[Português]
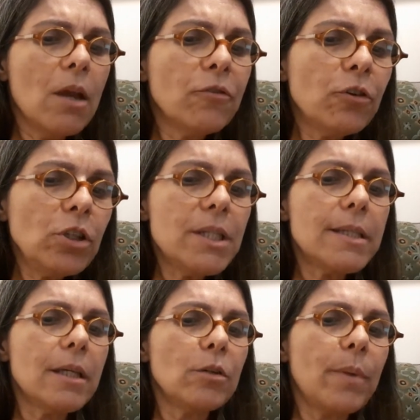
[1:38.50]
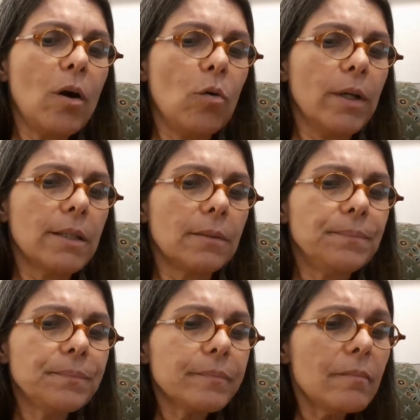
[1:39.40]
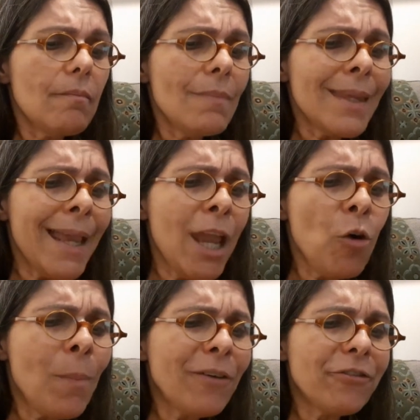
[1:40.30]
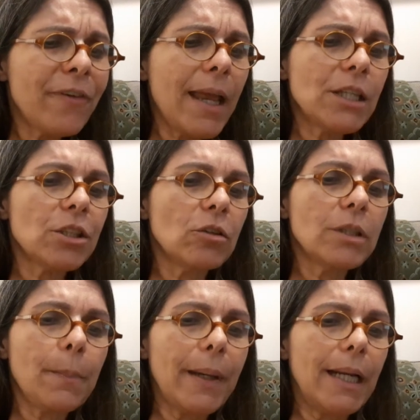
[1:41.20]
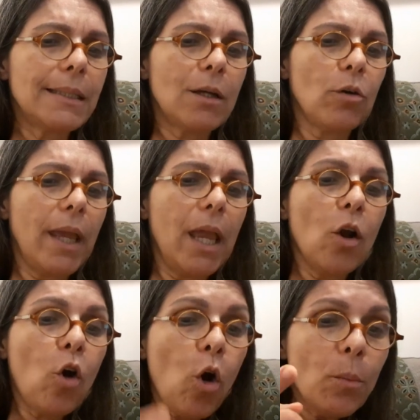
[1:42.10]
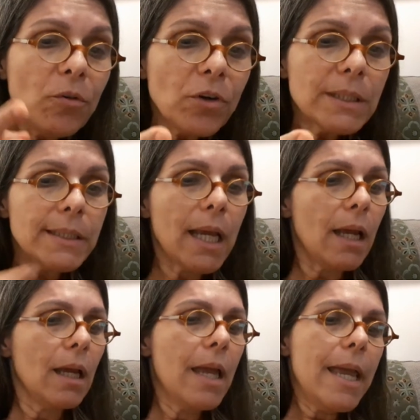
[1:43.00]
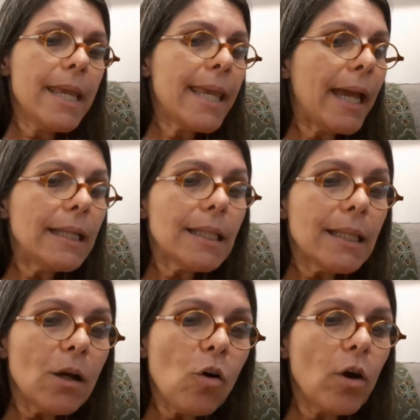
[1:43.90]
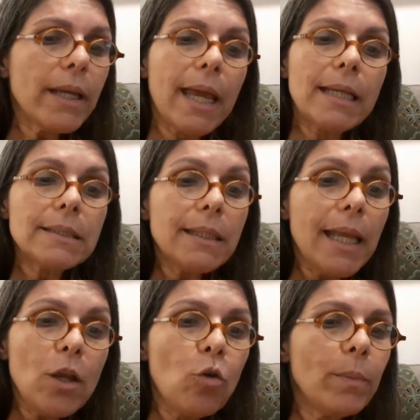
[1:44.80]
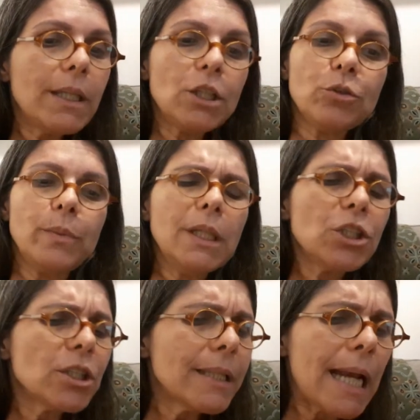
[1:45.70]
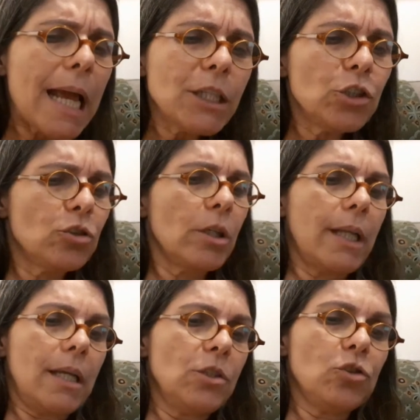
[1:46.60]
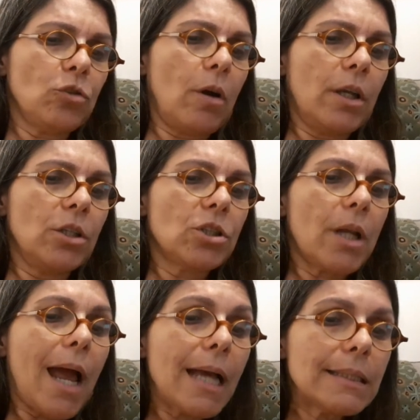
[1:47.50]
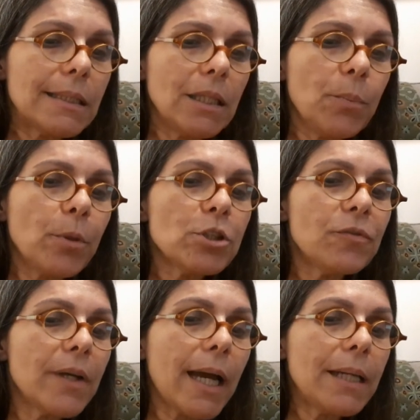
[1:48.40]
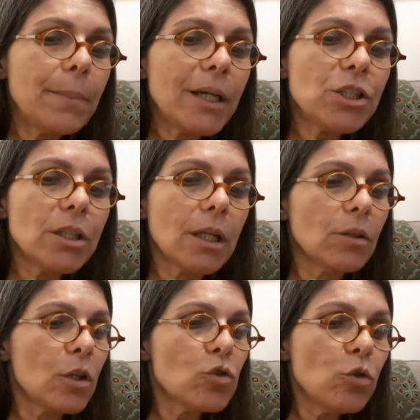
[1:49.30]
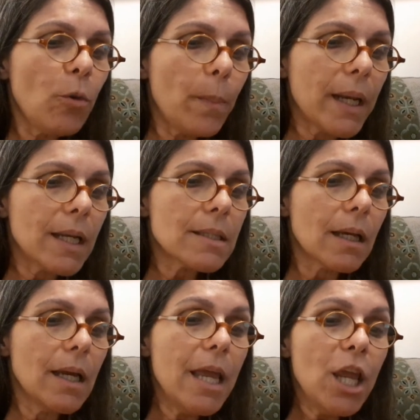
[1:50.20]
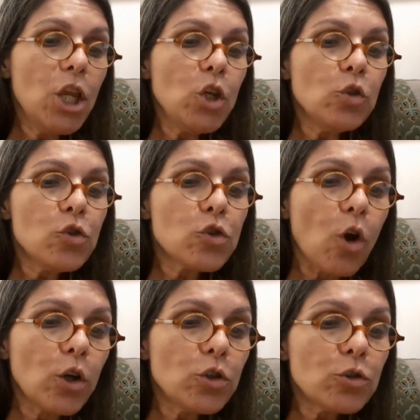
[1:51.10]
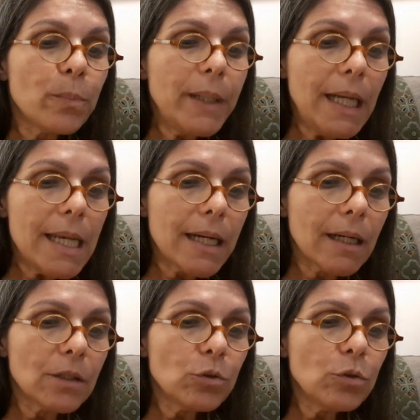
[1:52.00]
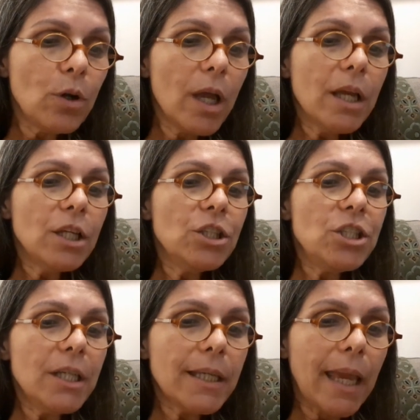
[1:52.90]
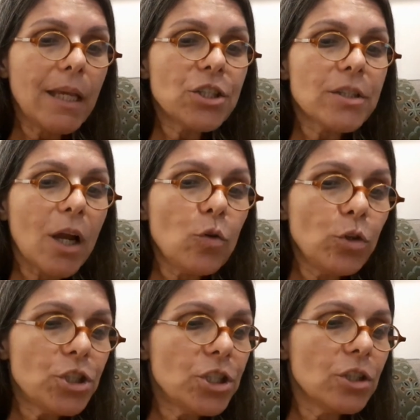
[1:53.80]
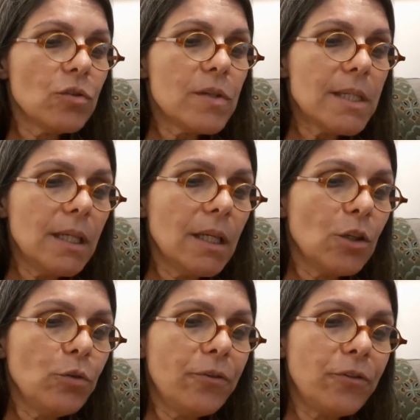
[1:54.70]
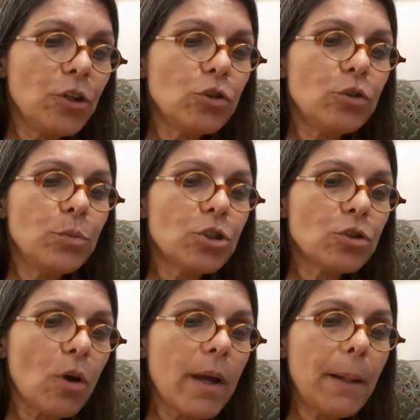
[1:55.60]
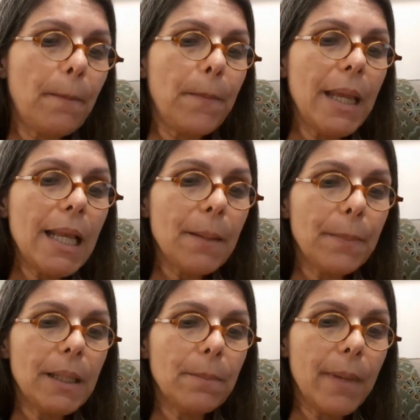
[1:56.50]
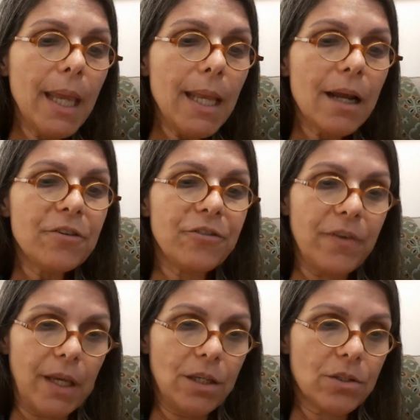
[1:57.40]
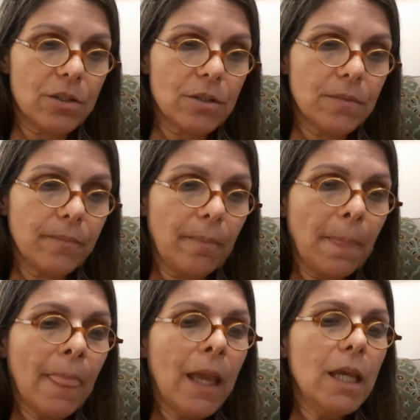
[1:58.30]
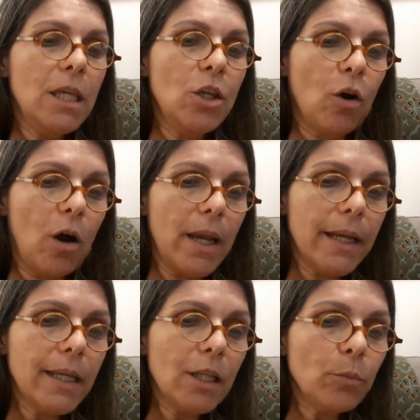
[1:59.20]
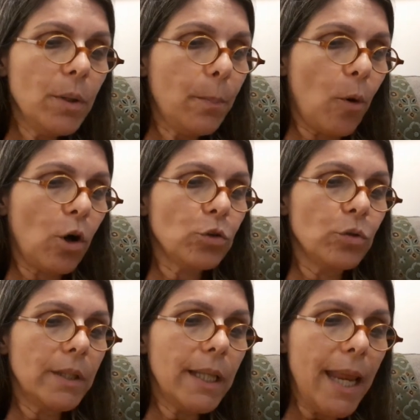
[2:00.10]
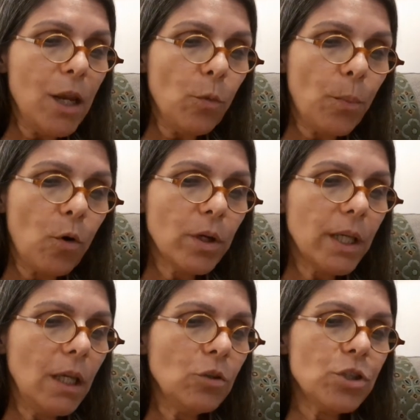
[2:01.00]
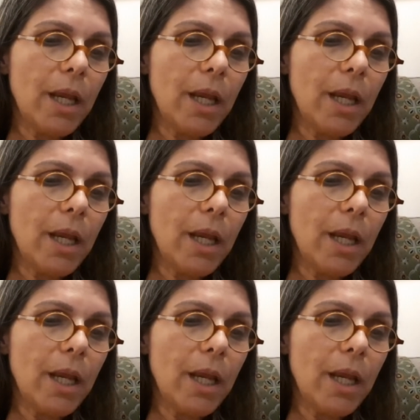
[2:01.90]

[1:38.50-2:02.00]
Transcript: Vou lhe dizer uma coisa. É uma festa quando aparece alguém como você que ainda não conhece nenhuma das minhas tradicionais histórias. Assim, posso ficar imaginando a surpresa e os olhos brilhando de quem está curtindo seguir o fio de uma história pela primeira vez. E olha que não me importo nem um pouquinho de